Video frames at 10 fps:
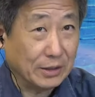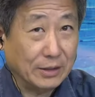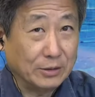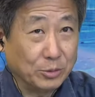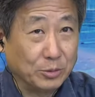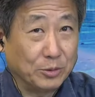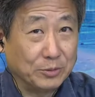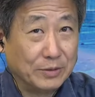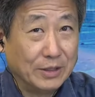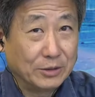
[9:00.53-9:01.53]
当总统，
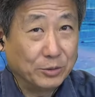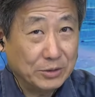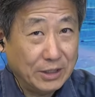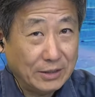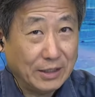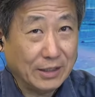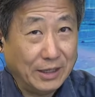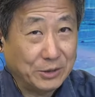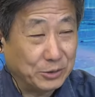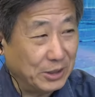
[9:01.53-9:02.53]
从现在开
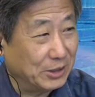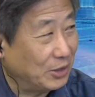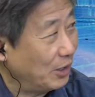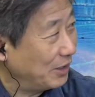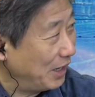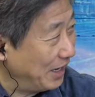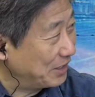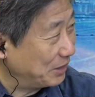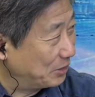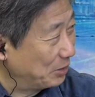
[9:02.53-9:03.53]
始，这个 Don
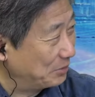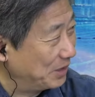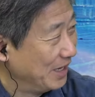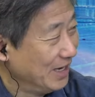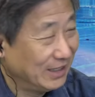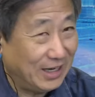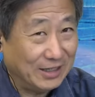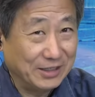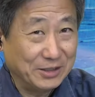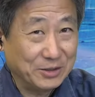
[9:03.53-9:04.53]
Hankey 对不对？他
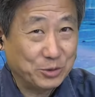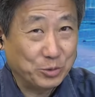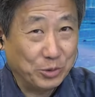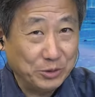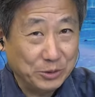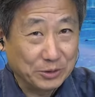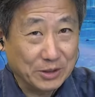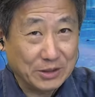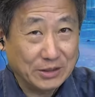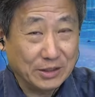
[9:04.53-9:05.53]
的所有的
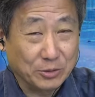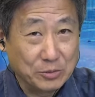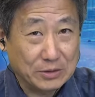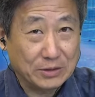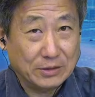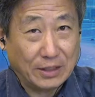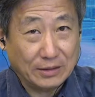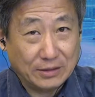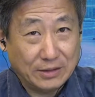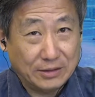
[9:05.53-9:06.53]
这些公司，他
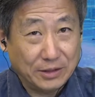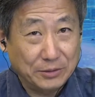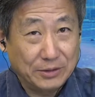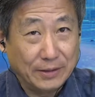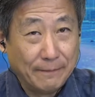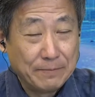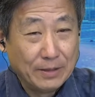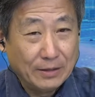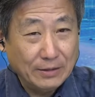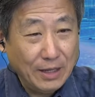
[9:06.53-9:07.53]
这些交易，
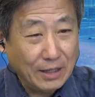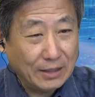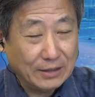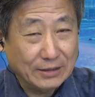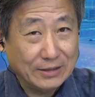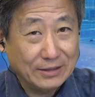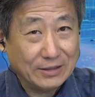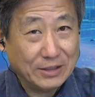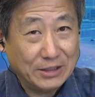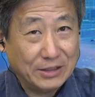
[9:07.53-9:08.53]
那
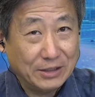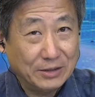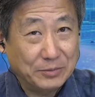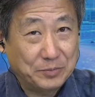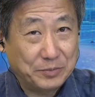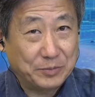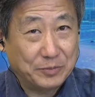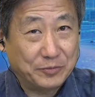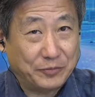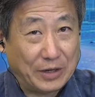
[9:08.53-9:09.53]
这些。
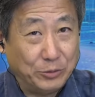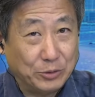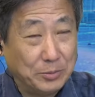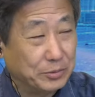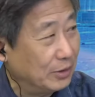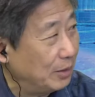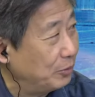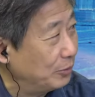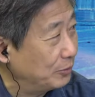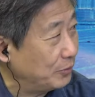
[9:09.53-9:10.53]
反对川普的人还不
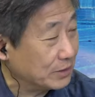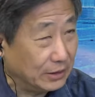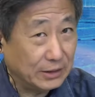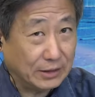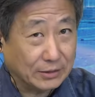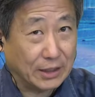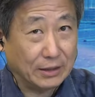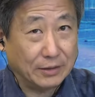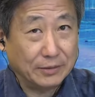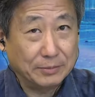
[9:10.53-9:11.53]
如往死里调查呀。
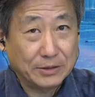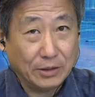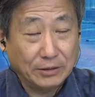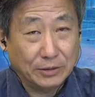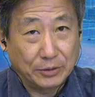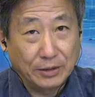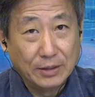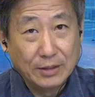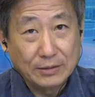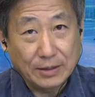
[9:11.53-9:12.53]
那么稍待会儿呢，
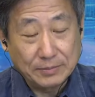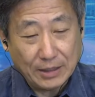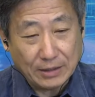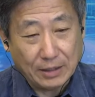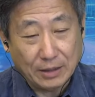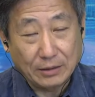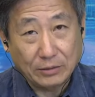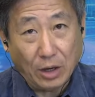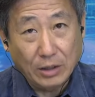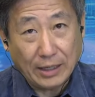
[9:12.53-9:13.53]
咱们再看看
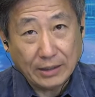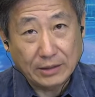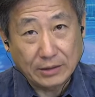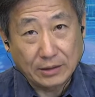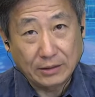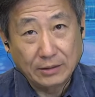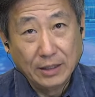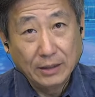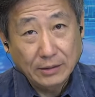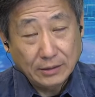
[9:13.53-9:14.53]
Don Hankey 这个人，
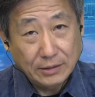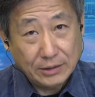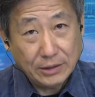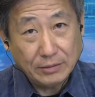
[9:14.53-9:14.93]
以及